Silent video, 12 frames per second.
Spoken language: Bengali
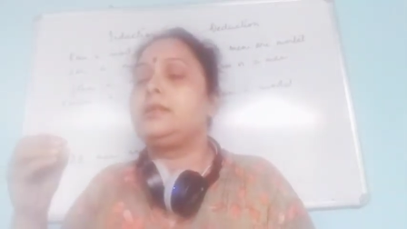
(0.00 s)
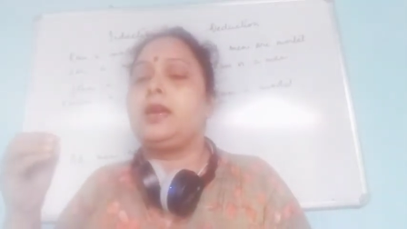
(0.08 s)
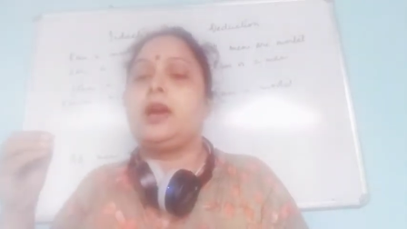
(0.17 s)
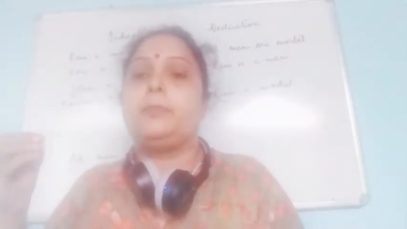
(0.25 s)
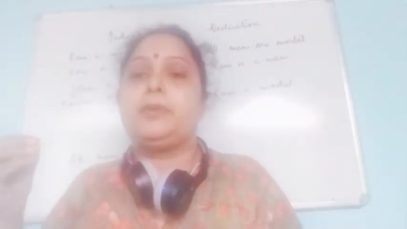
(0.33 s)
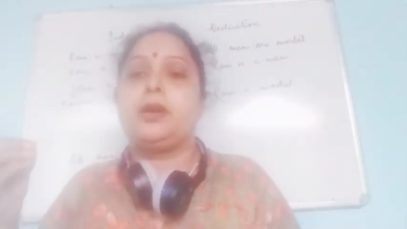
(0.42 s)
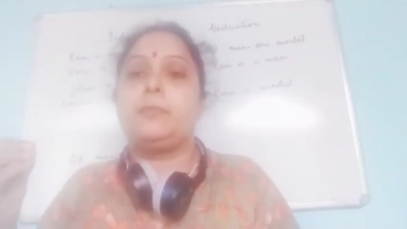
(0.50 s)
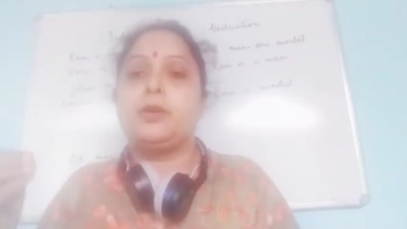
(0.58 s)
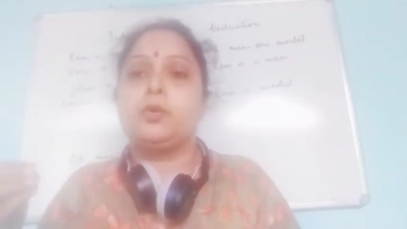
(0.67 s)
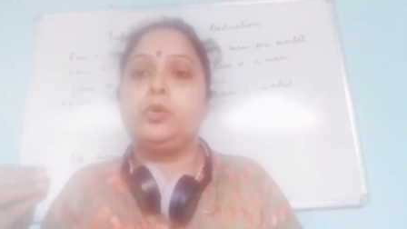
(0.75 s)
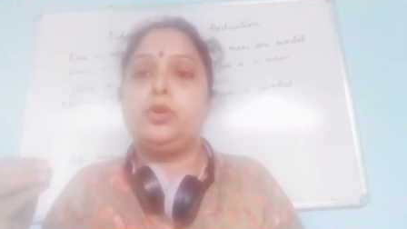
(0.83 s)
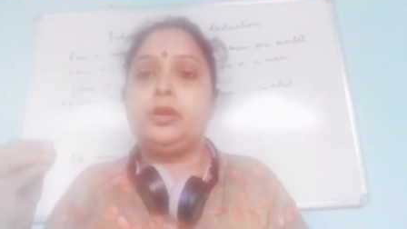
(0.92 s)
যে আমি
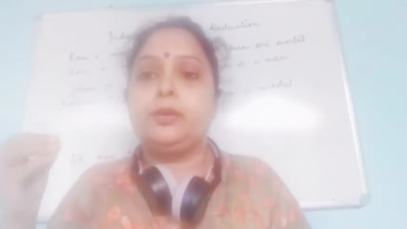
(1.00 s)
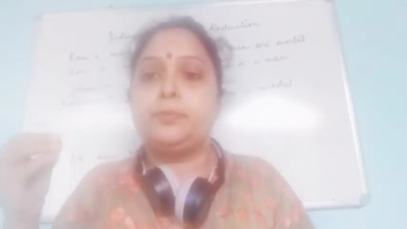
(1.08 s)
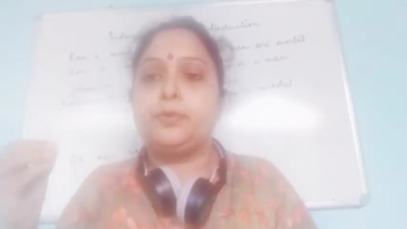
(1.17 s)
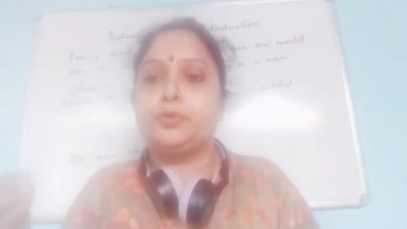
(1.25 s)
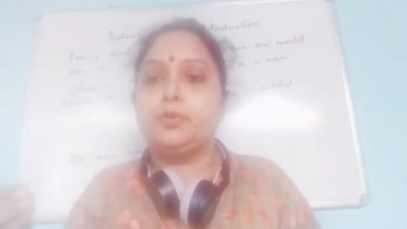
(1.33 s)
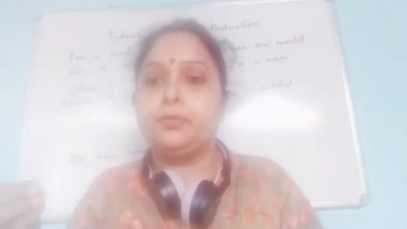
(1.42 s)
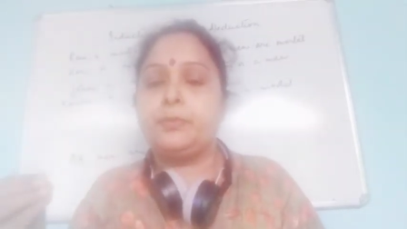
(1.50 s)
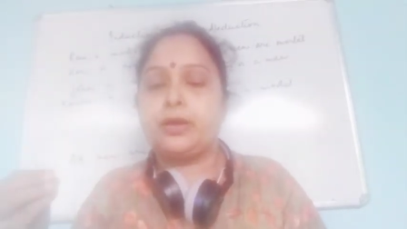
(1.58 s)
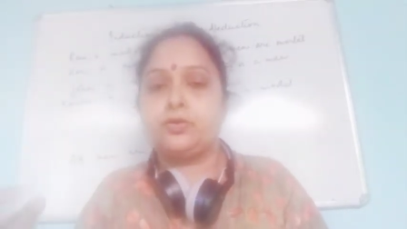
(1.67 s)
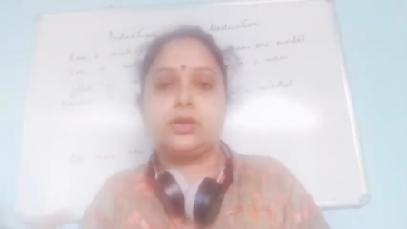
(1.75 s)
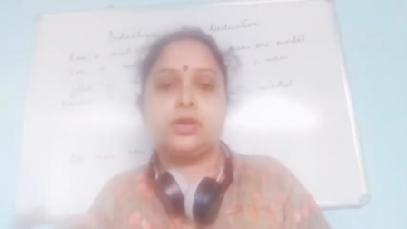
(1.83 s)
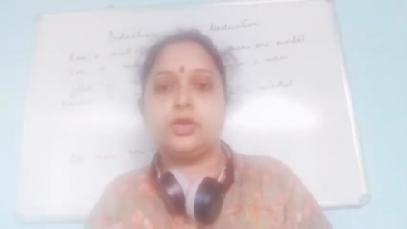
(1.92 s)
আমার গলির প্রথম
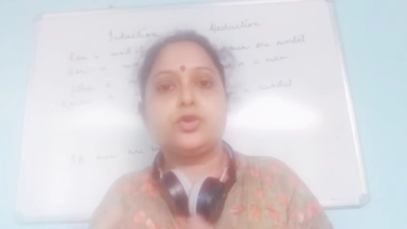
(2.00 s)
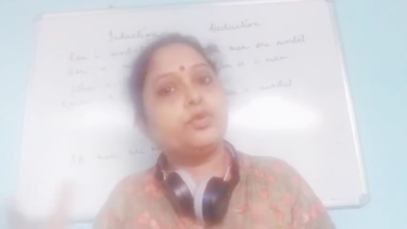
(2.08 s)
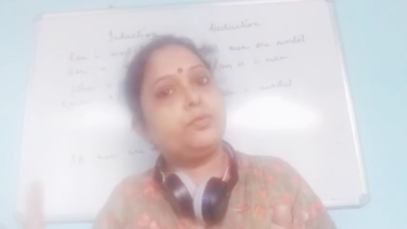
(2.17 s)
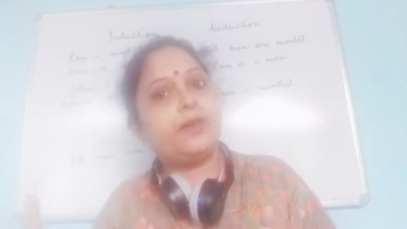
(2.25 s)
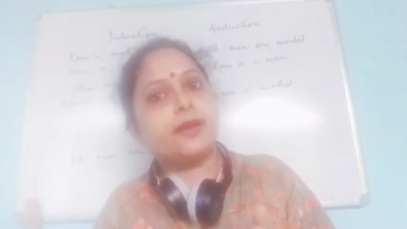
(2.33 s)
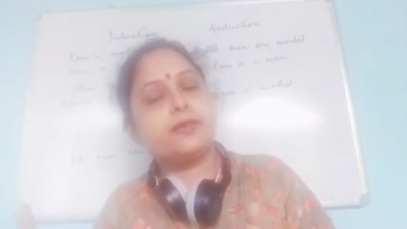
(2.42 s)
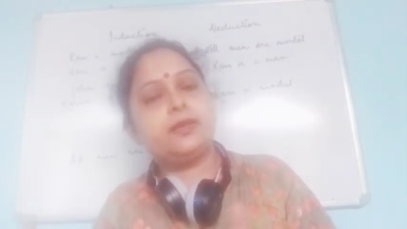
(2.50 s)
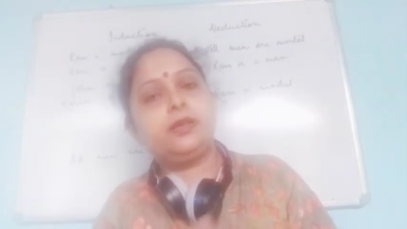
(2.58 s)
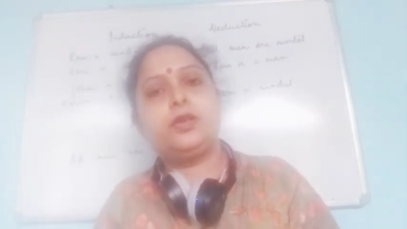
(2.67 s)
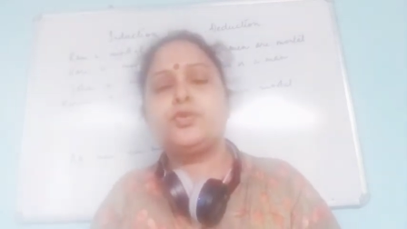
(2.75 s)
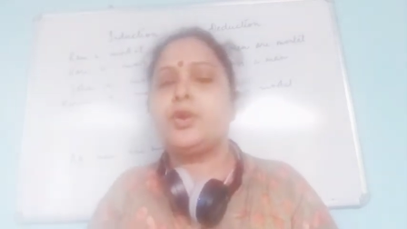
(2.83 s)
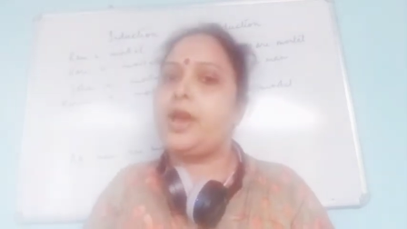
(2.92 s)
একজনকে জিজ্ঞেস তুমি ভ্যাকসিন
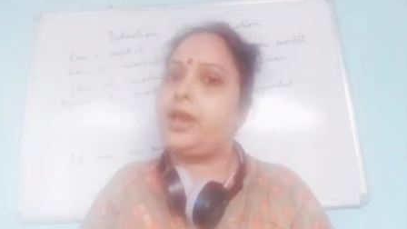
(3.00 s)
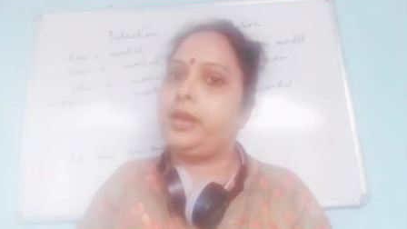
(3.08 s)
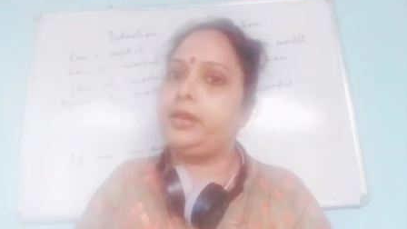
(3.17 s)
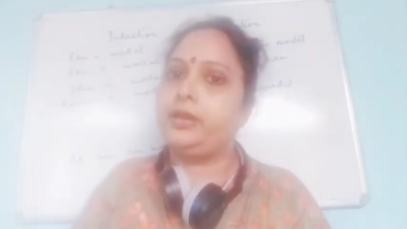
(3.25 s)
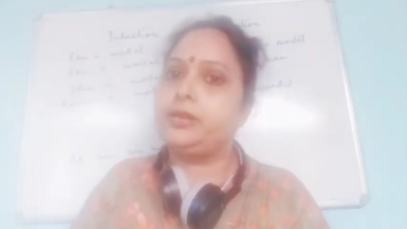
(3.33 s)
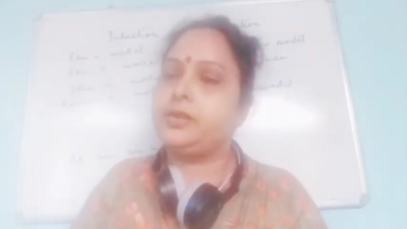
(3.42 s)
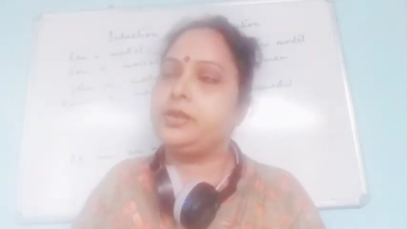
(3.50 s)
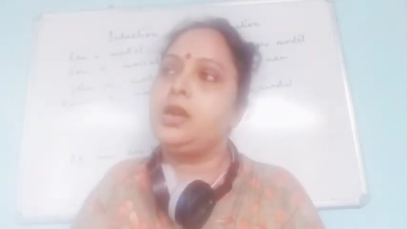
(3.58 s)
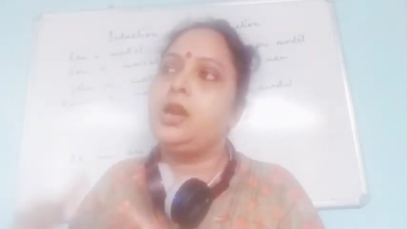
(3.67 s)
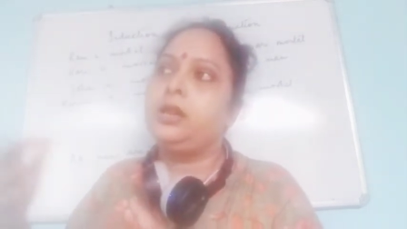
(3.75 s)
নিয়েছো হ্যাঁ নিয়েছি